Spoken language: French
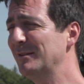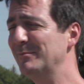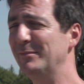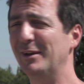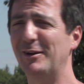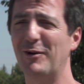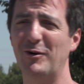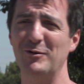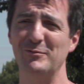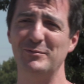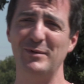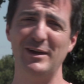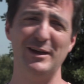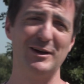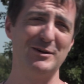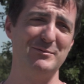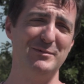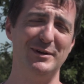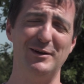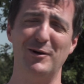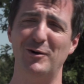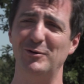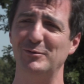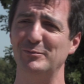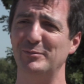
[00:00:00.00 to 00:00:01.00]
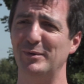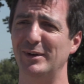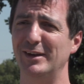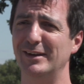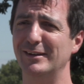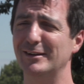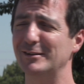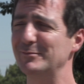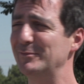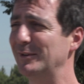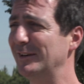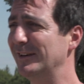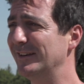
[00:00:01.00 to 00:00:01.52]
mes grands-mères, mes
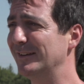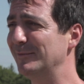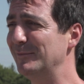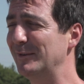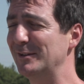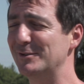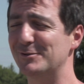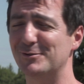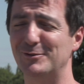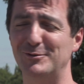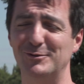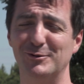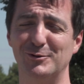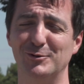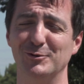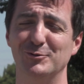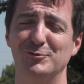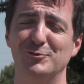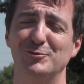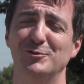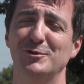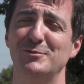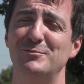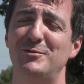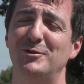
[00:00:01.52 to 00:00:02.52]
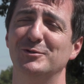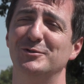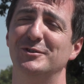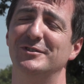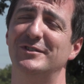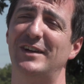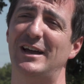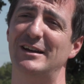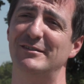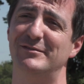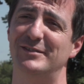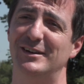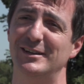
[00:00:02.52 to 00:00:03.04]
grands-pères, mes, mes oncles, tout le monde
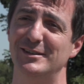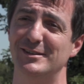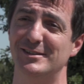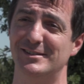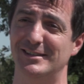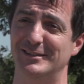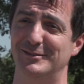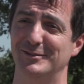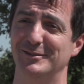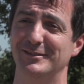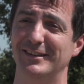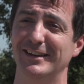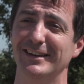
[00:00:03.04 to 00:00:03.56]
travaille cette